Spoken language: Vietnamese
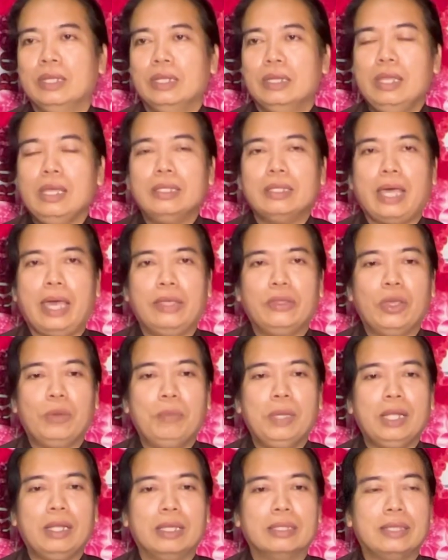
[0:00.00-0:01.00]
đức thầy
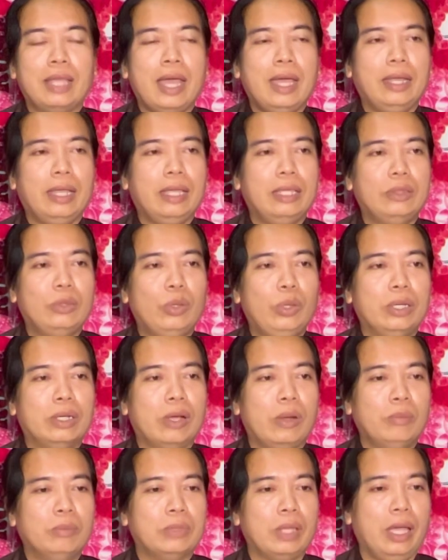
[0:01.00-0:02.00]
cho biết là ta đây tuy
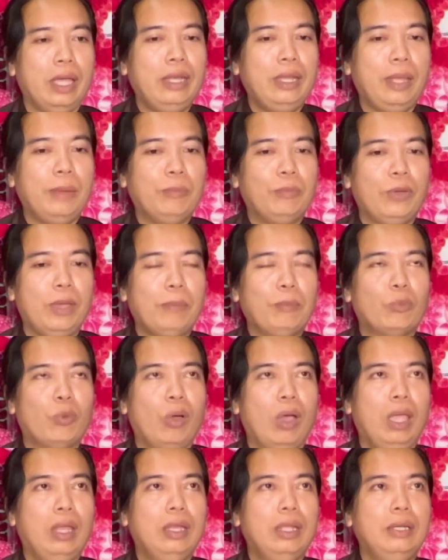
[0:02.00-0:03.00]
không thể đem phép
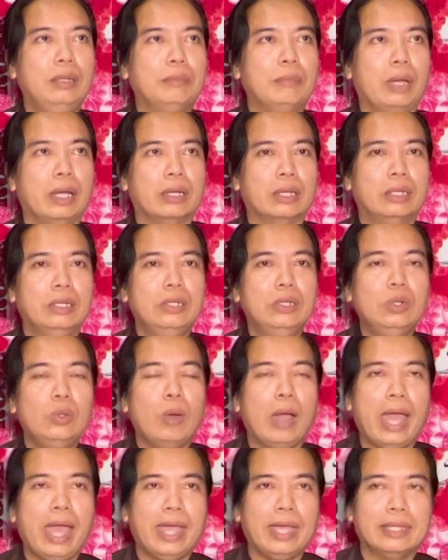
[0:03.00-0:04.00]
huệ linh mà
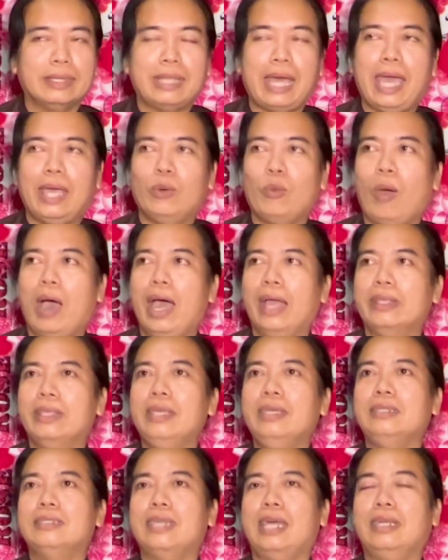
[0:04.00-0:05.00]
cứu an tai họa
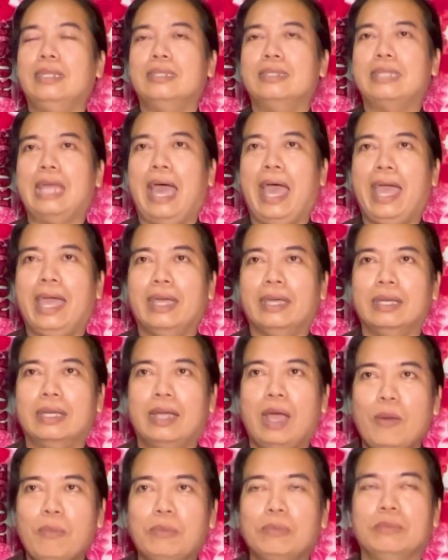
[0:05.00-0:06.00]
chiến tranh tàn
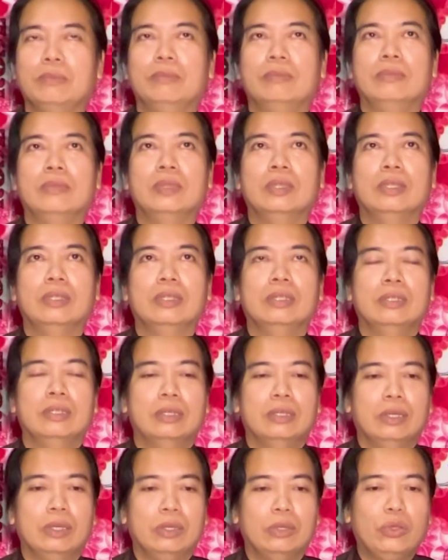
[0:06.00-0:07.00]
khốc
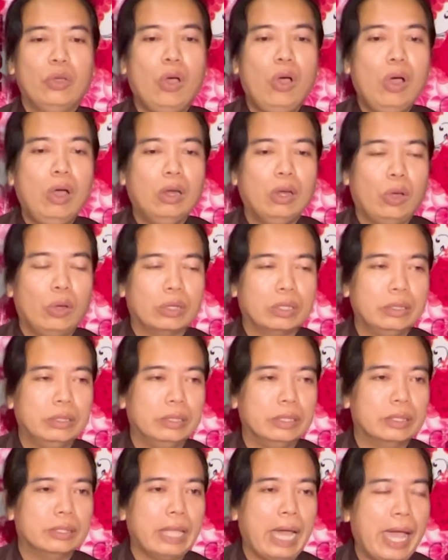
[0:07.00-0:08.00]
do loài
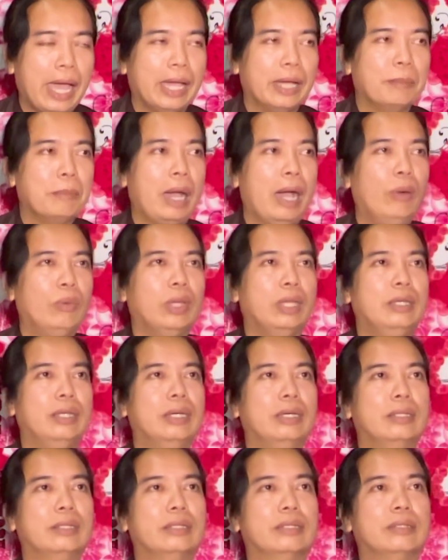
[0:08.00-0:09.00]
người tàn bạo gây
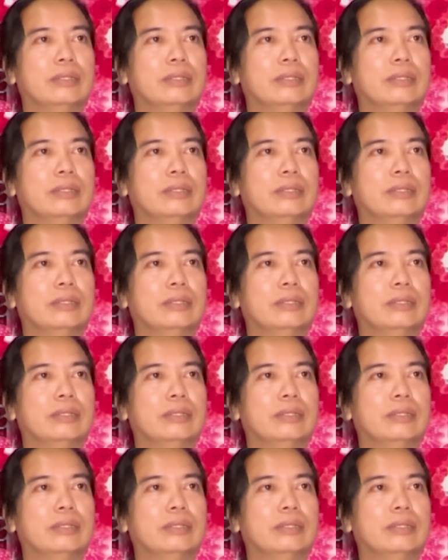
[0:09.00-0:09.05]
nên